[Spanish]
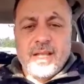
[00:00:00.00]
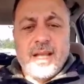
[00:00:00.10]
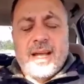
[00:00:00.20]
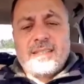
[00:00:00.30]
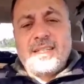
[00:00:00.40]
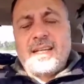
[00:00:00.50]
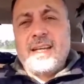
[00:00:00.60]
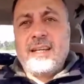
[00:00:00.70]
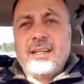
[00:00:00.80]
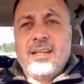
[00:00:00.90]
Así
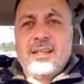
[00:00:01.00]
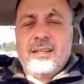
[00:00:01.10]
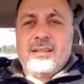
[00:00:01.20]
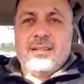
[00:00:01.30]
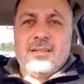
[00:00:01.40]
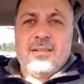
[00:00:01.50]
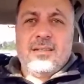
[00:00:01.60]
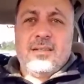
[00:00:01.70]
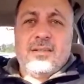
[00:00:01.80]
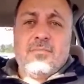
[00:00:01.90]
que
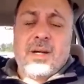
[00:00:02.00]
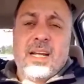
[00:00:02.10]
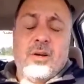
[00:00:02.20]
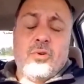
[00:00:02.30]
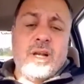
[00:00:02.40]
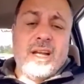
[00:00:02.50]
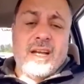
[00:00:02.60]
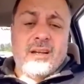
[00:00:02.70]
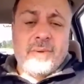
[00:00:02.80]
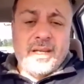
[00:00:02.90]
van a
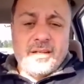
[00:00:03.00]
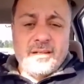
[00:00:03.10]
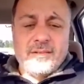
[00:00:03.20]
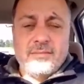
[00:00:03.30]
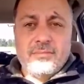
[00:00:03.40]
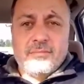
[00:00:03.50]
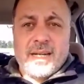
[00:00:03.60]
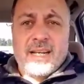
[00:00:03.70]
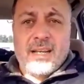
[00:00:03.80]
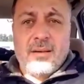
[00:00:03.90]
googlearme,
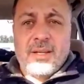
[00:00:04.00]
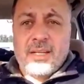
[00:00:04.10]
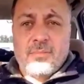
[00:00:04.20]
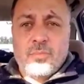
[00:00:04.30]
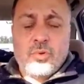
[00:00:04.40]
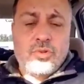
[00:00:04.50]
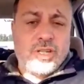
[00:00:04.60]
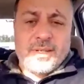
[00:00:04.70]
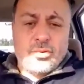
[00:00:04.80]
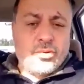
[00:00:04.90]
van a ver mucha
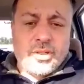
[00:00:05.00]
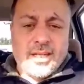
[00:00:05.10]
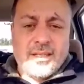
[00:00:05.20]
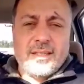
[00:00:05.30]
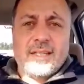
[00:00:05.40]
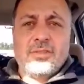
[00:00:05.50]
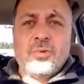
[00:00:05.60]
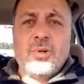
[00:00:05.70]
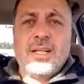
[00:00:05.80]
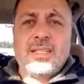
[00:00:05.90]
basura dando
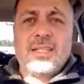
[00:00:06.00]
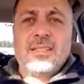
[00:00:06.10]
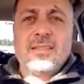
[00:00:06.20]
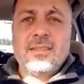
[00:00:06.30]
vuelta.